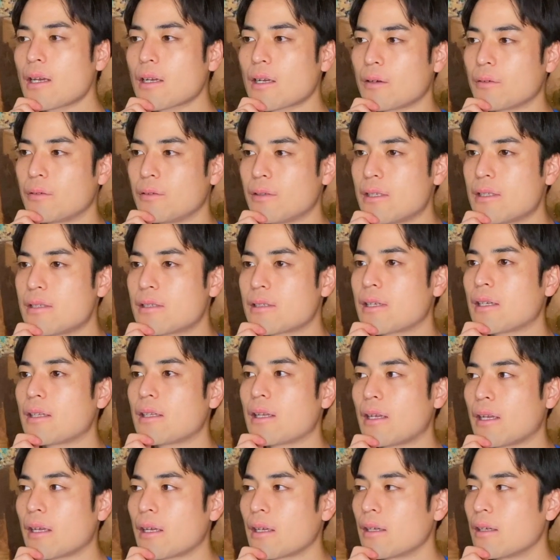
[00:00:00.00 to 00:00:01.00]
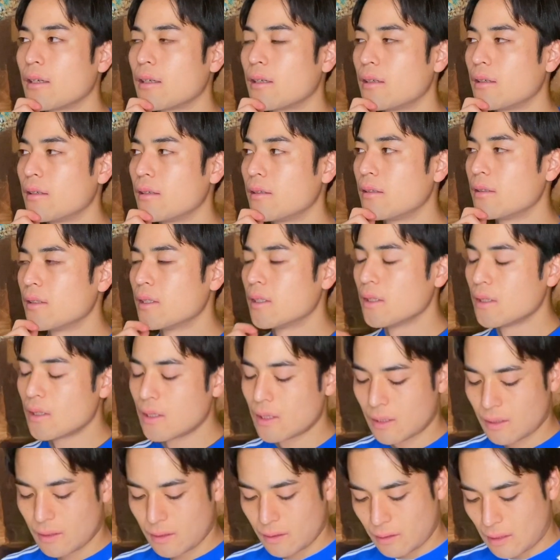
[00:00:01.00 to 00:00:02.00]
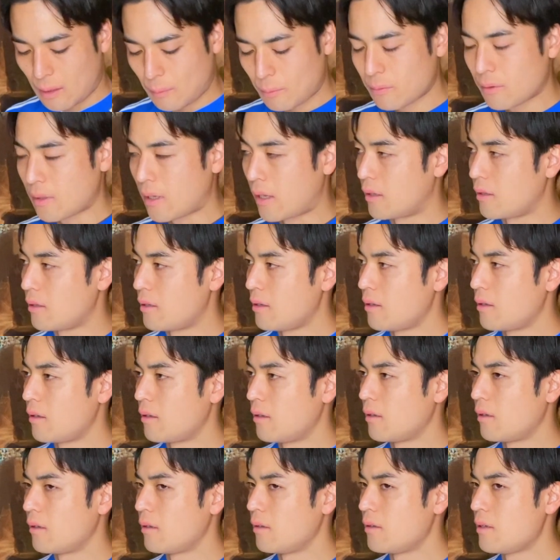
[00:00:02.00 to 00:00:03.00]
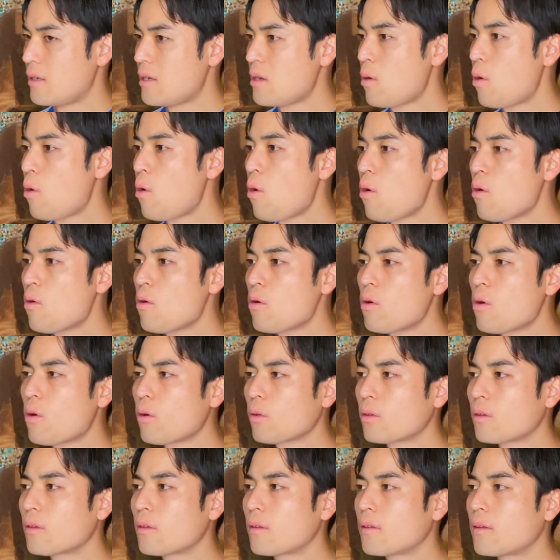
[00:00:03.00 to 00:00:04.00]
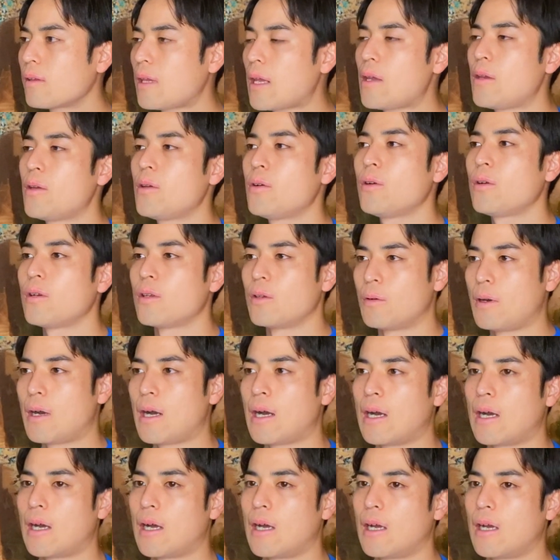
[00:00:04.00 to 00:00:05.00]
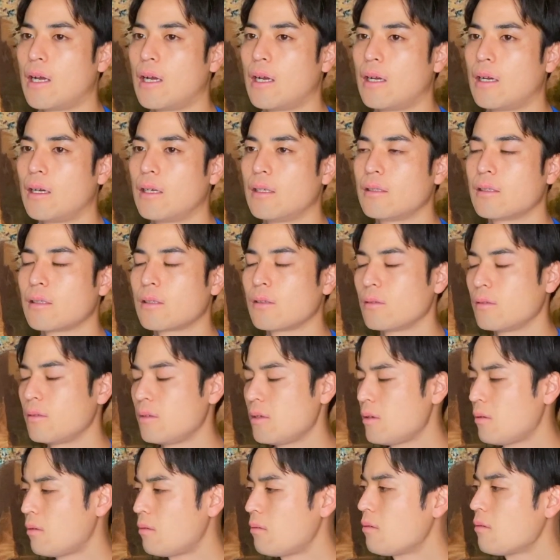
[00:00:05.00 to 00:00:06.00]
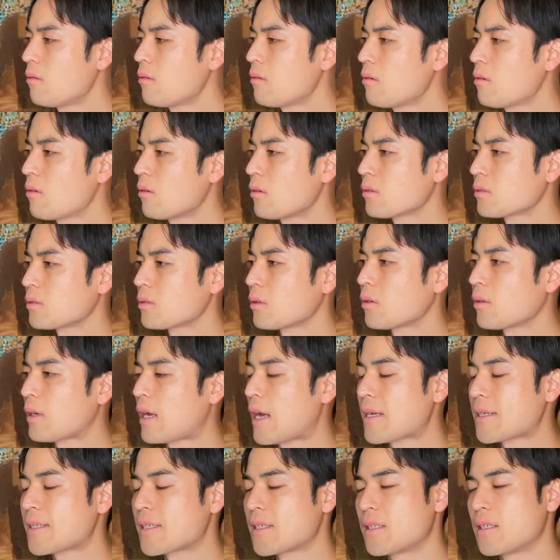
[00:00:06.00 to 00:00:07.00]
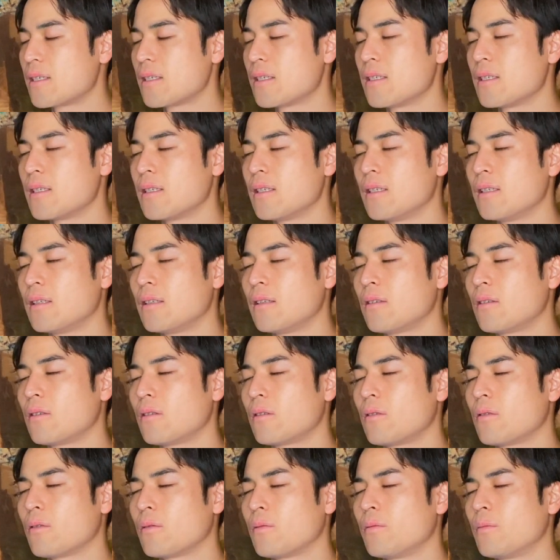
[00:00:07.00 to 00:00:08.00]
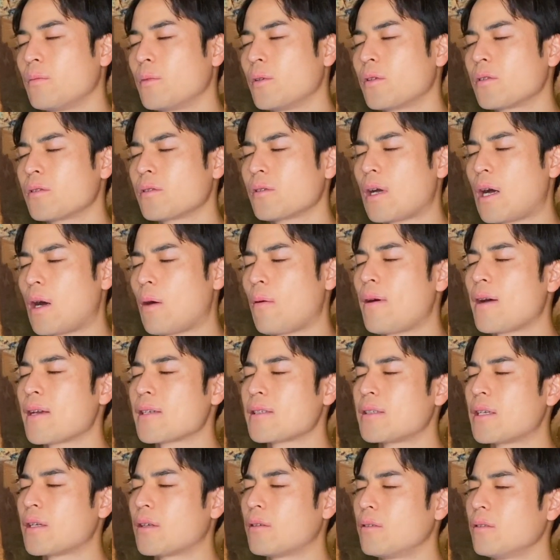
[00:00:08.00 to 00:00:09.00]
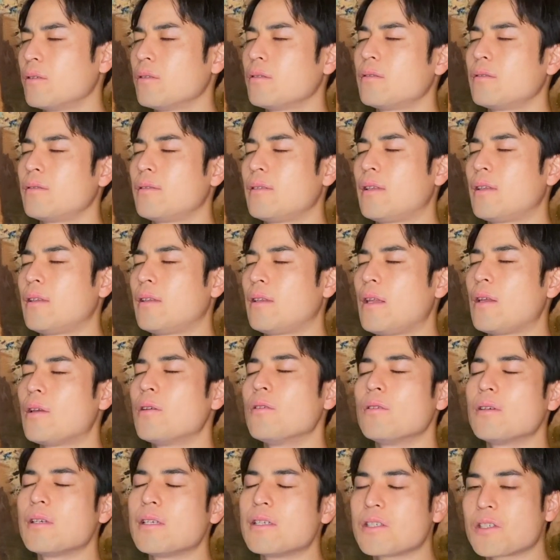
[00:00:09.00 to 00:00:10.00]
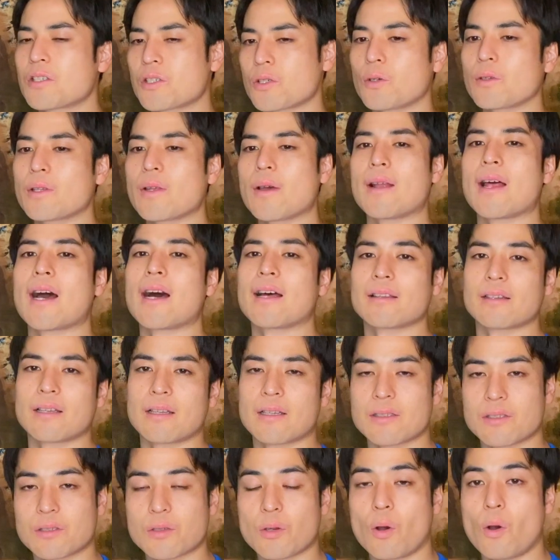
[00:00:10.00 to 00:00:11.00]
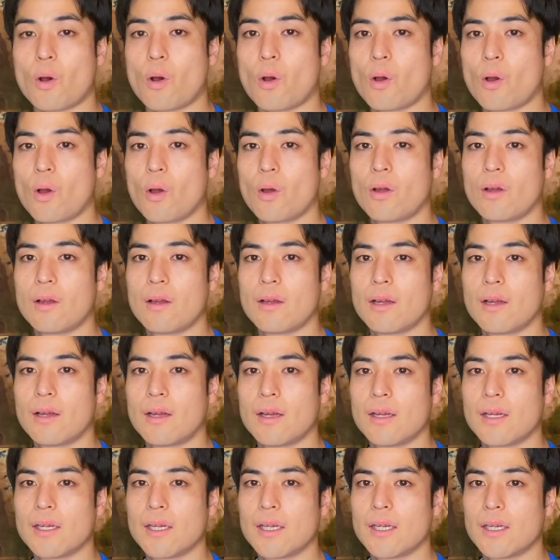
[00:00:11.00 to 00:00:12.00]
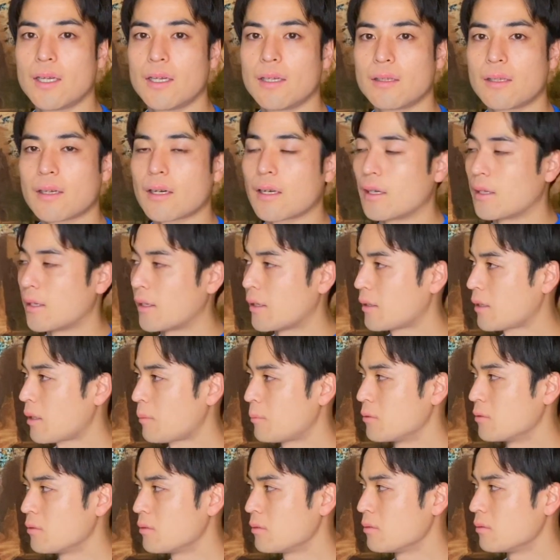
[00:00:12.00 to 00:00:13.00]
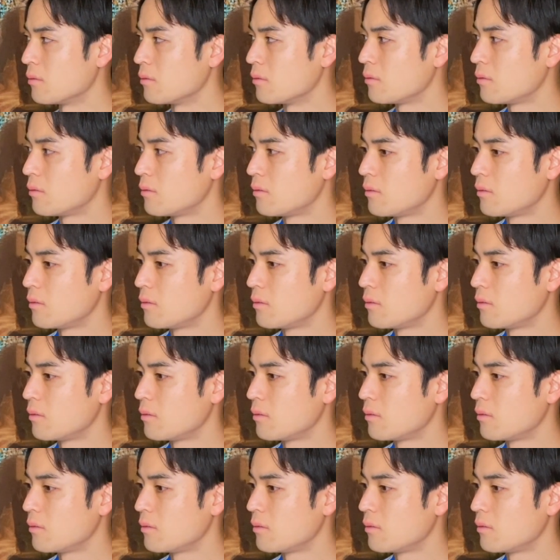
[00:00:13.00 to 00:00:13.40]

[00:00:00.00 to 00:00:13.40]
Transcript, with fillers: んか振り付けでね、多分ね、日本語っていうよりは、日本語のその歌詞とものすごい合わせてくるっていう印象ではなかったんですよ。だからね、多分、